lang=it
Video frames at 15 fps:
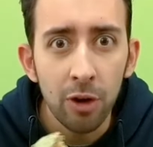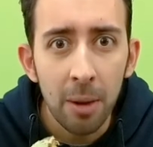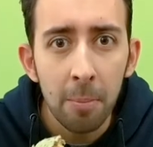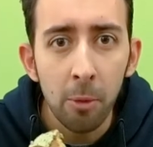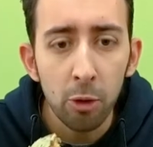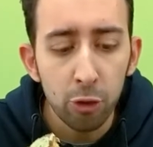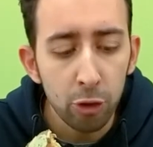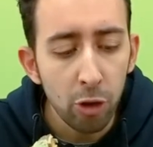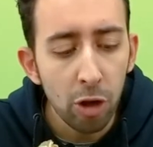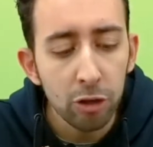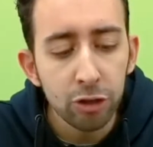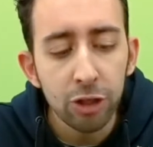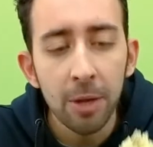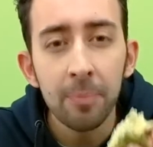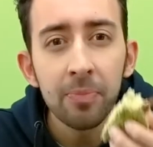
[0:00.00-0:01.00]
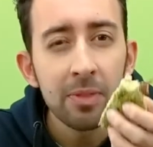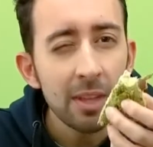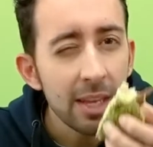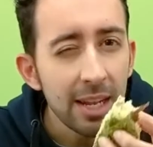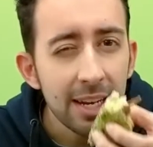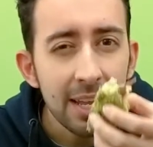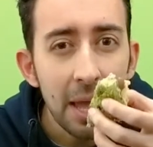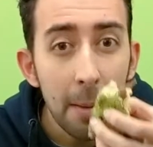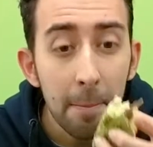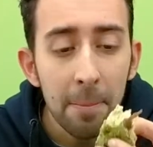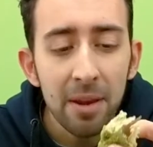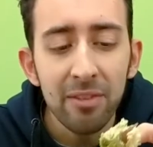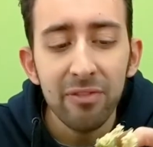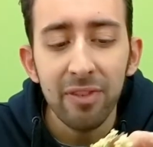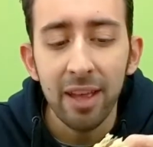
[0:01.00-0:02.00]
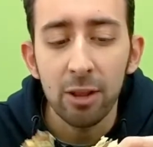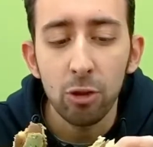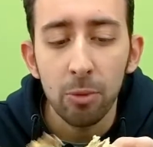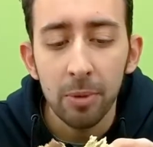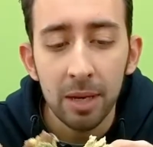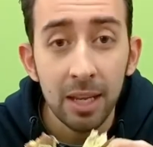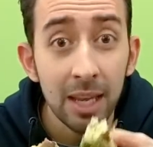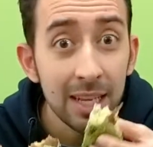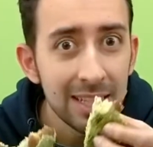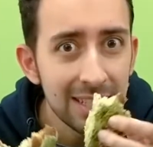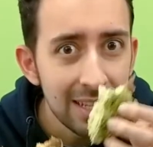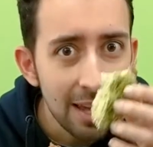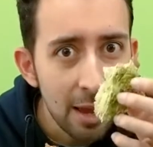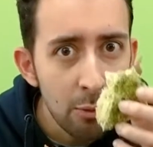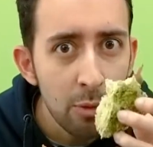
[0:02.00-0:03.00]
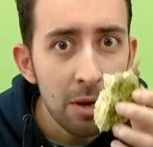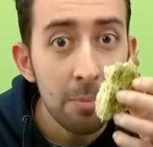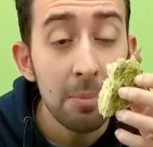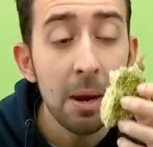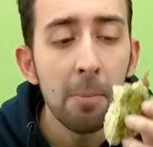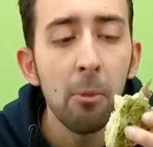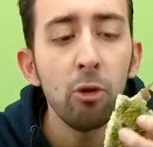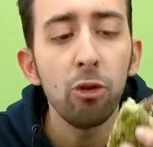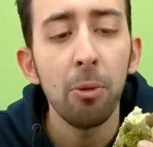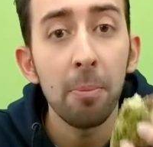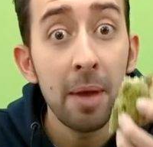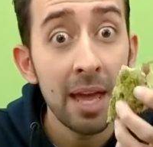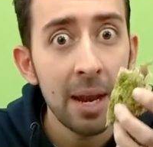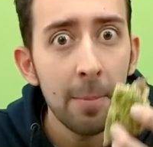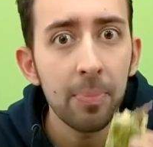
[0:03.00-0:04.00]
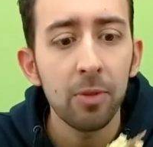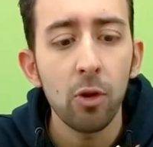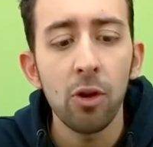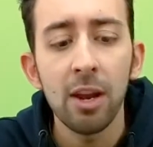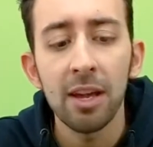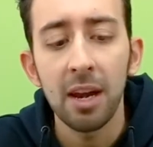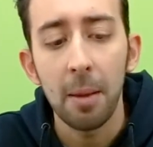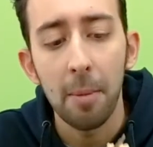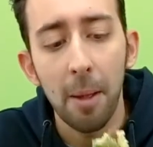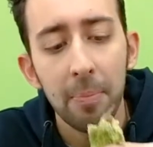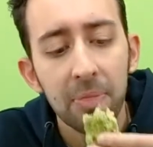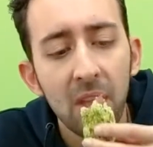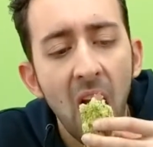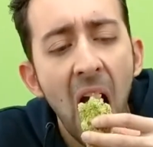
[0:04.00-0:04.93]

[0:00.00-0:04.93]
non è molto dolce, il che è perfetto perché si equilibra molto bene con la crema.